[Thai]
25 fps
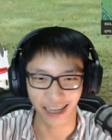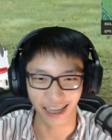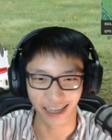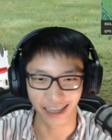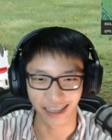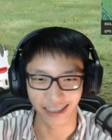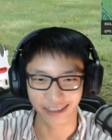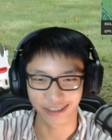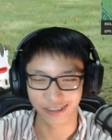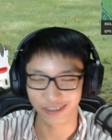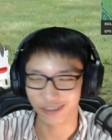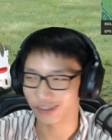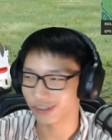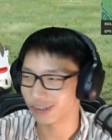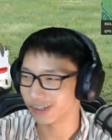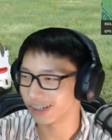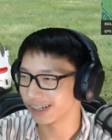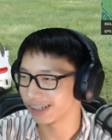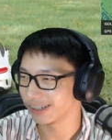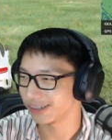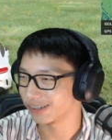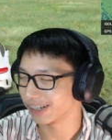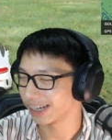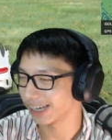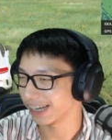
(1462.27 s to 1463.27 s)
ทุกคนดู
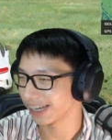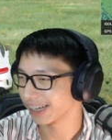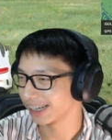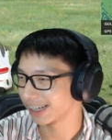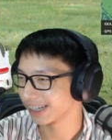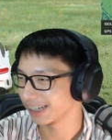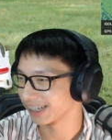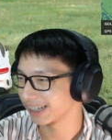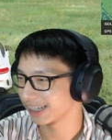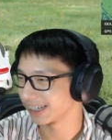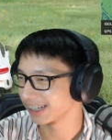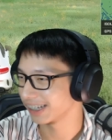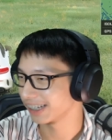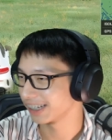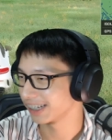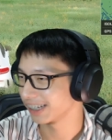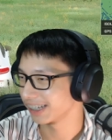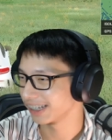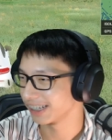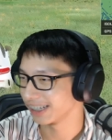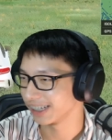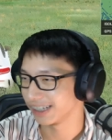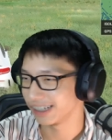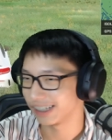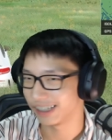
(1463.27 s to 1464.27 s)
นะ
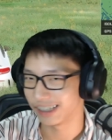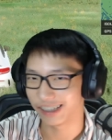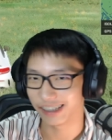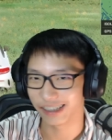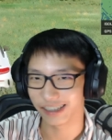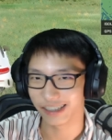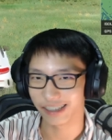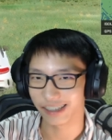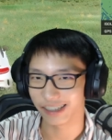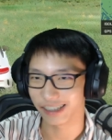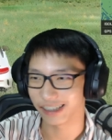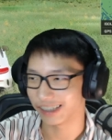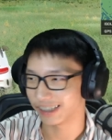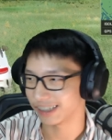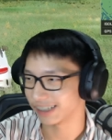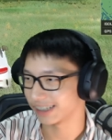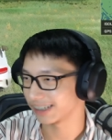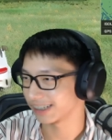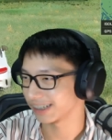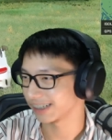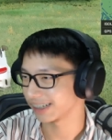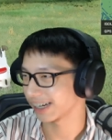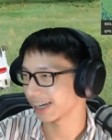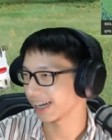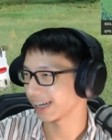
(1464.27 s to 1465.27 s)
นี่คือ
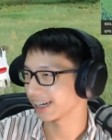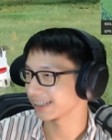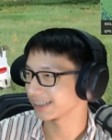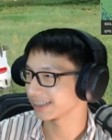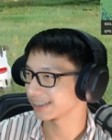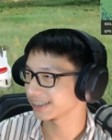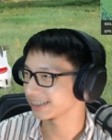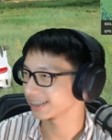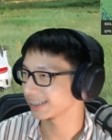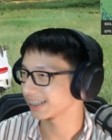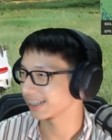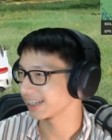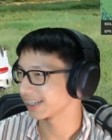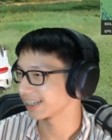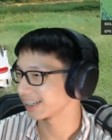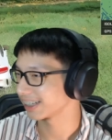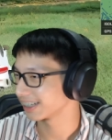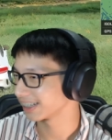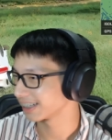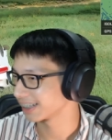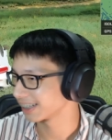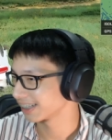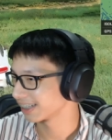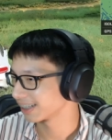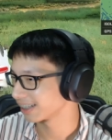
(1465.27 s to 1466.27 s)
การที่จะ
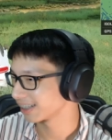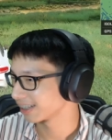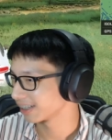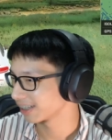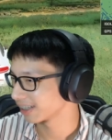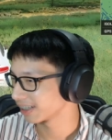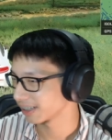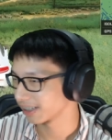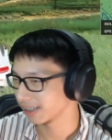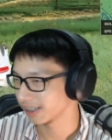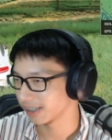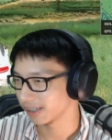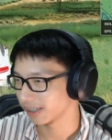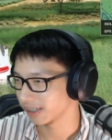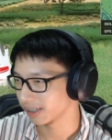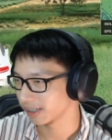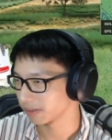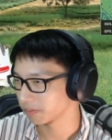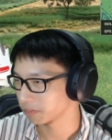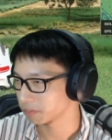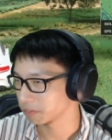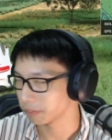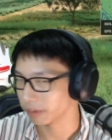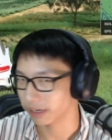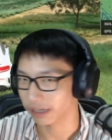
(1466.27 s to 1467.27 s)

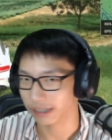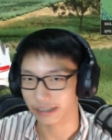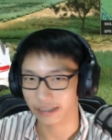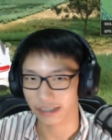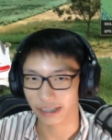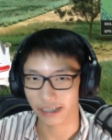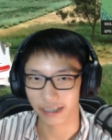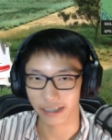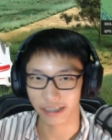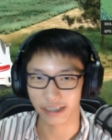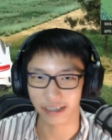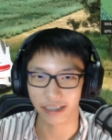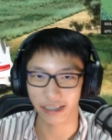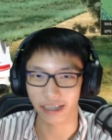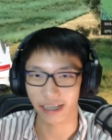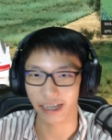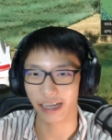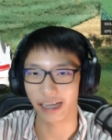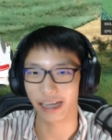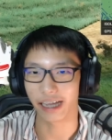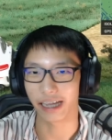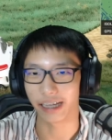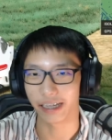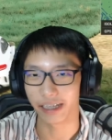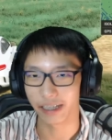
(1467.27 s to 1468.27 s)
ไปทางนี้
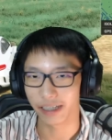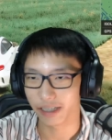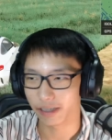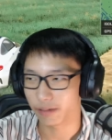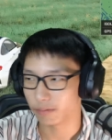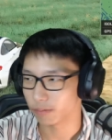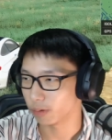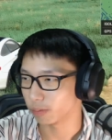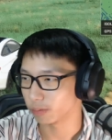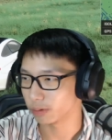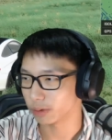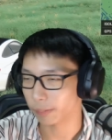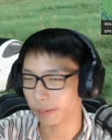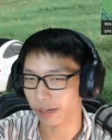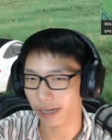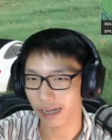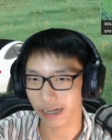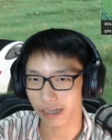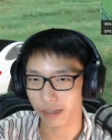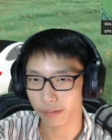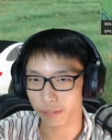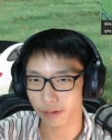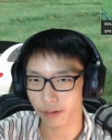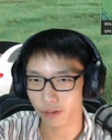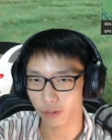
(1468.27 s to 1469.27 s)
ผมจะพาขึ้น
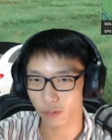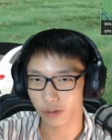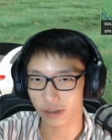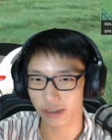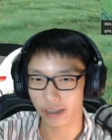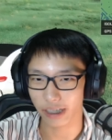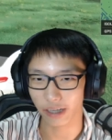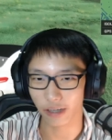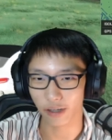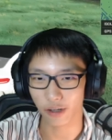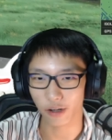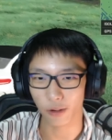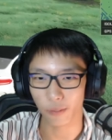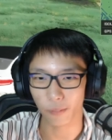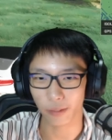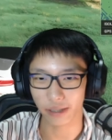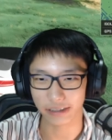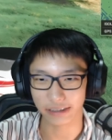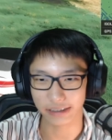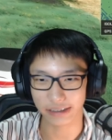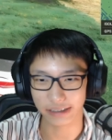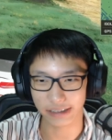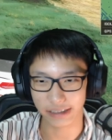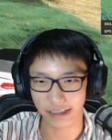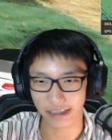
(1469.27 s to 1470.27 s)
ไปดูที่อังกอร์วัดจ
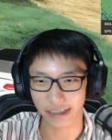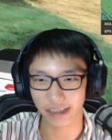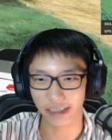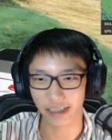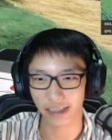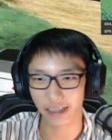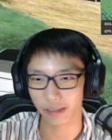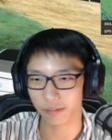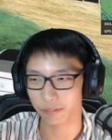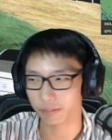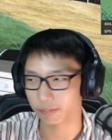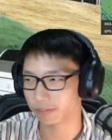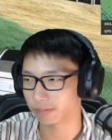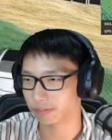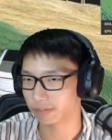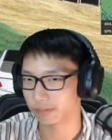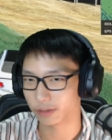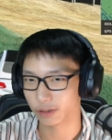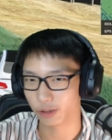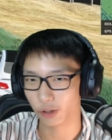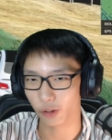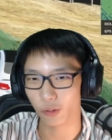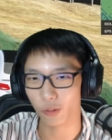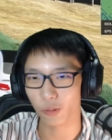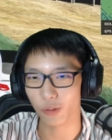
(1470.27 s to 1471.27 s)
ริงๆแล้วครับโช
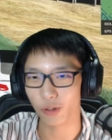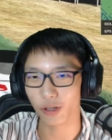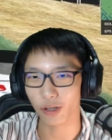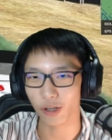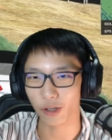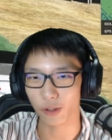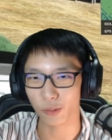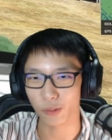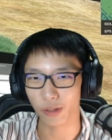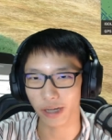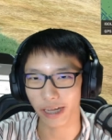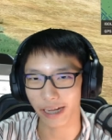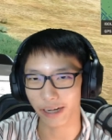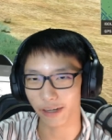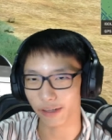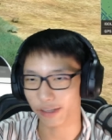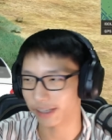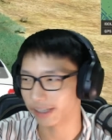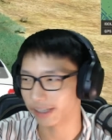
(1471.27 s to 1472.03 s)
กุนขอดูหน้าหน่อย